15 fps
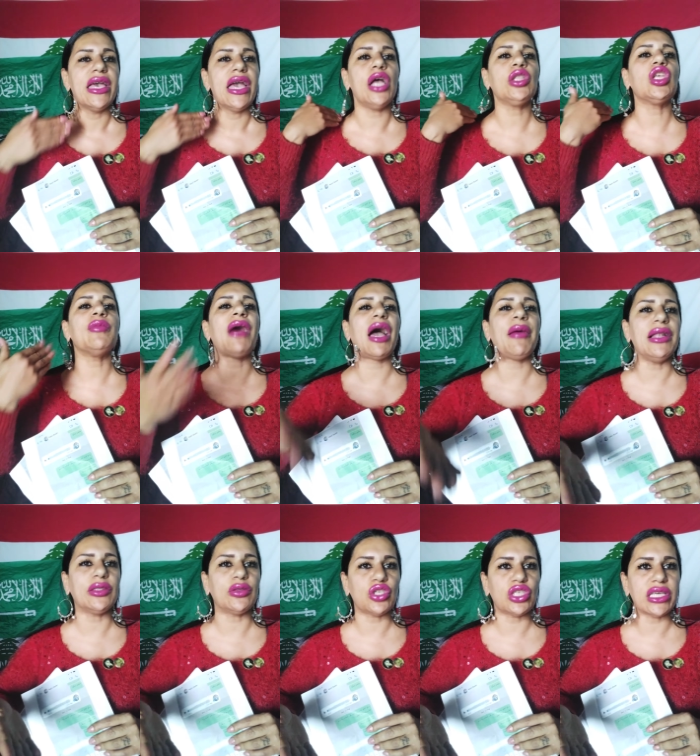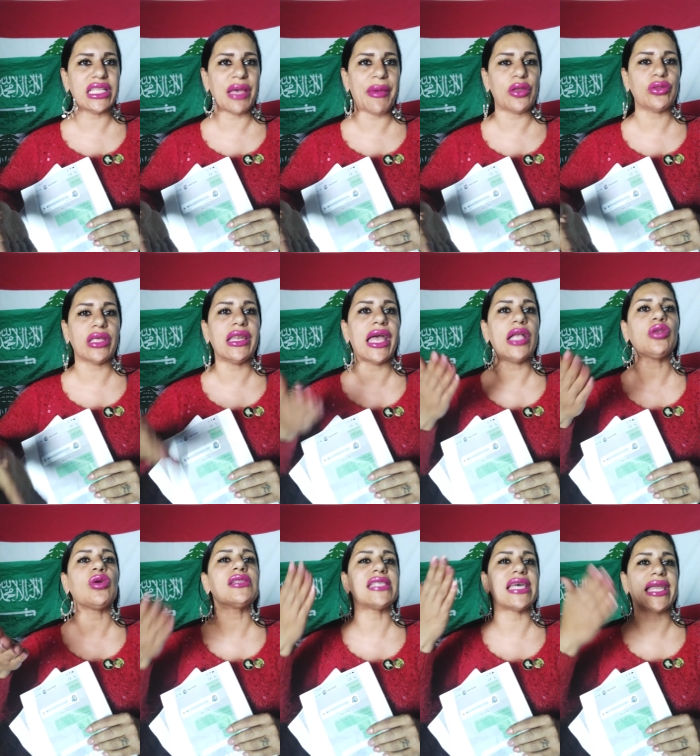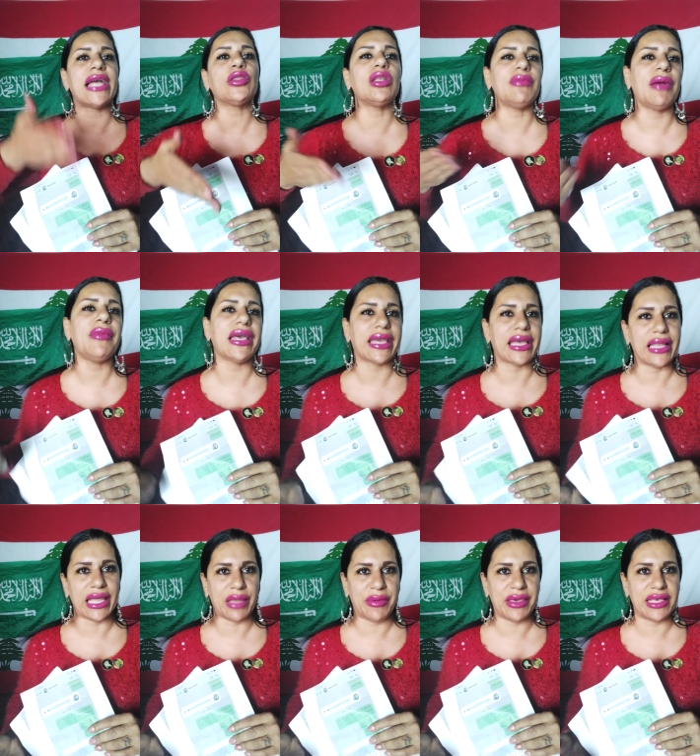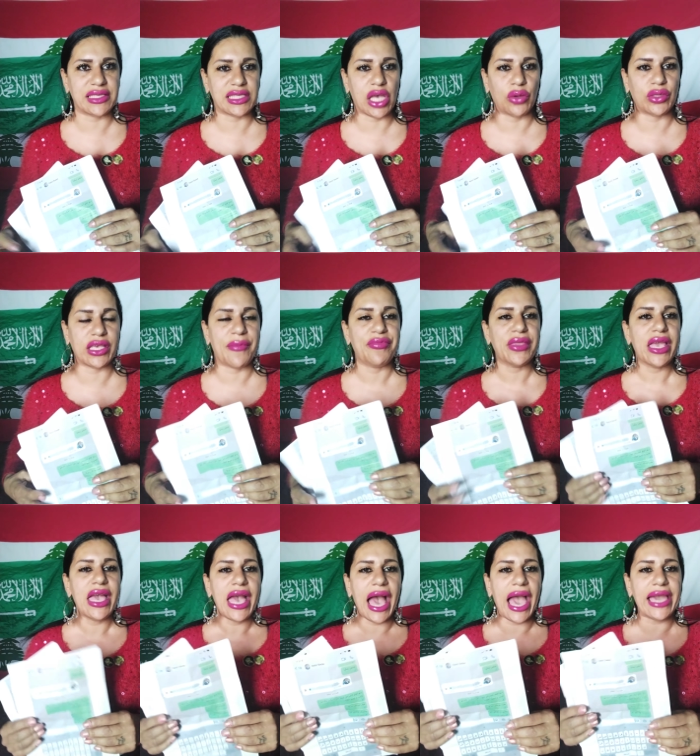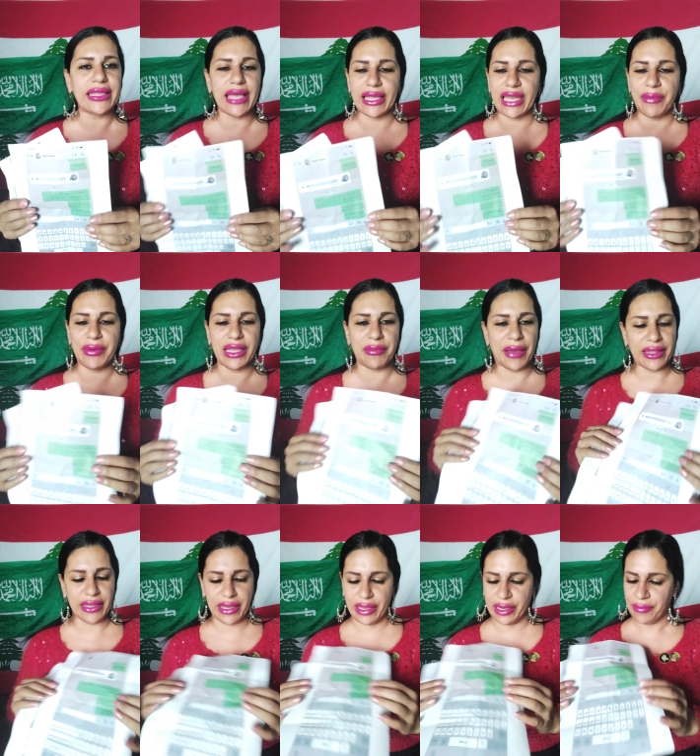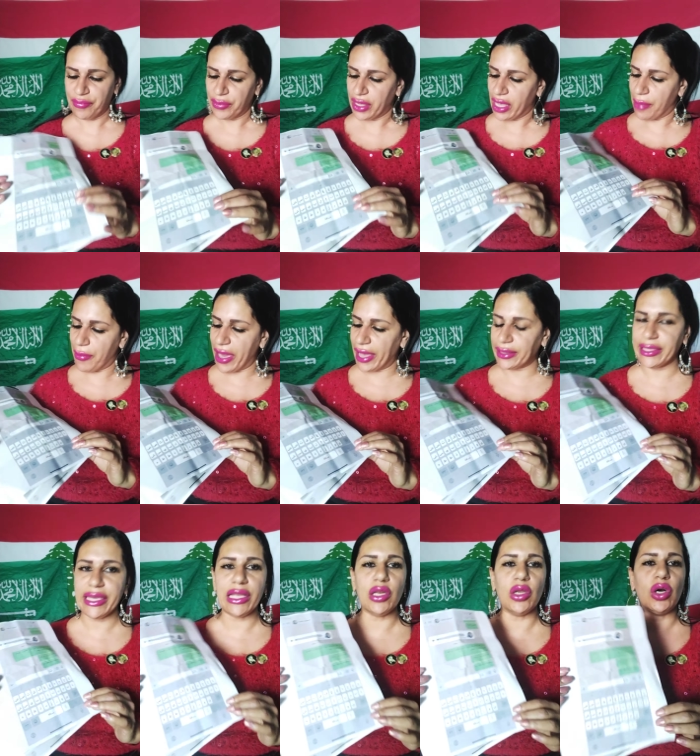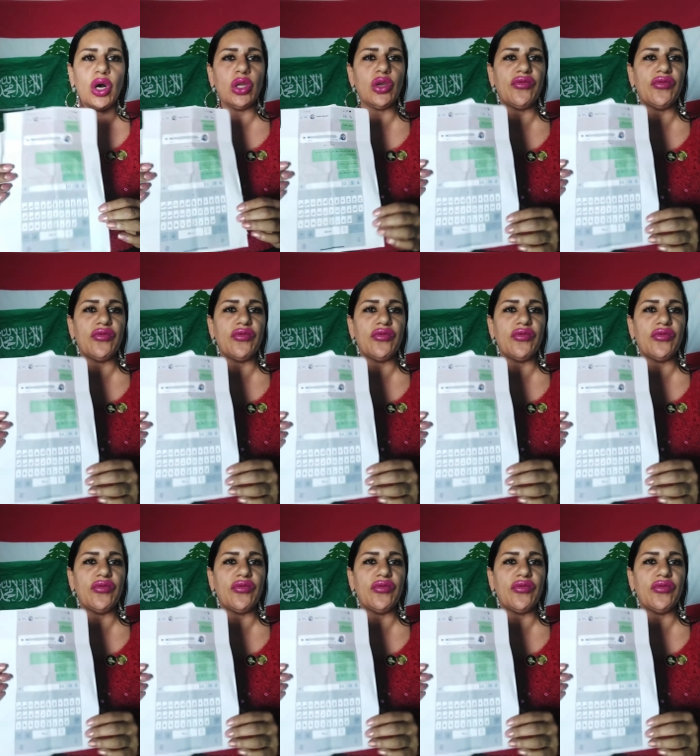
انتم ما عملتوا شيء لبيروت الا انكم سرقتوا المملكه العربيه السعوديه هيدا نبيل بدر بيعطي له انه